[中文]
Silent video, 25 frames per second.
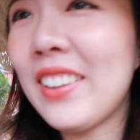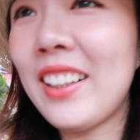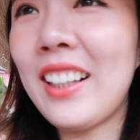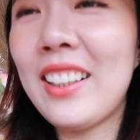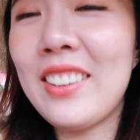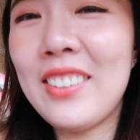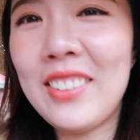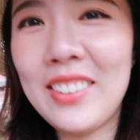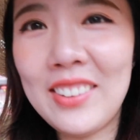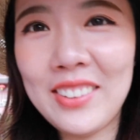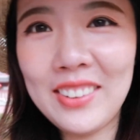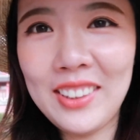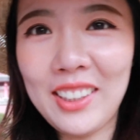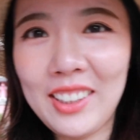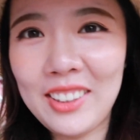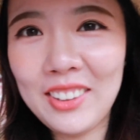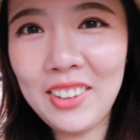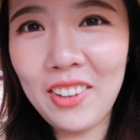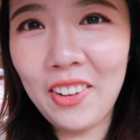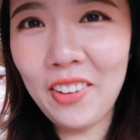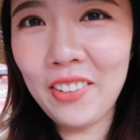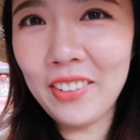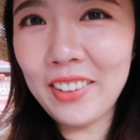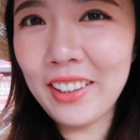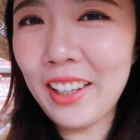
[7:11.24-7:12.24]
我感觉就像
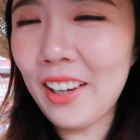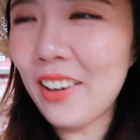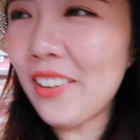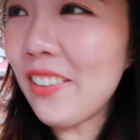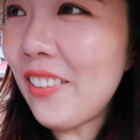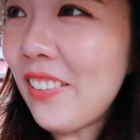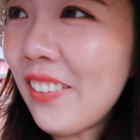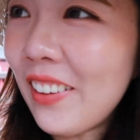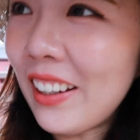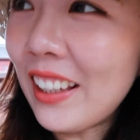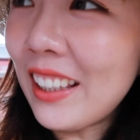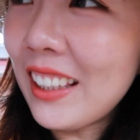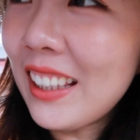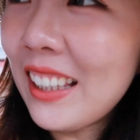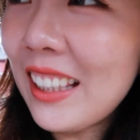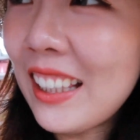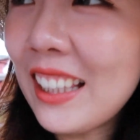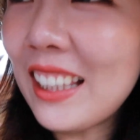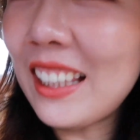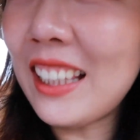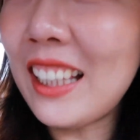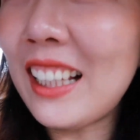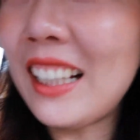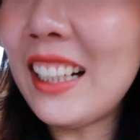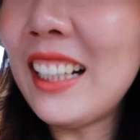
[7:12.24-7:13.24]
童年回
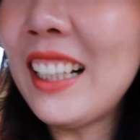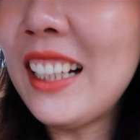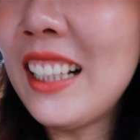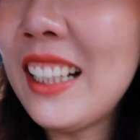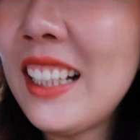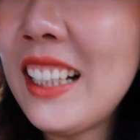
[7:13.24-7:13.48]
忆一样，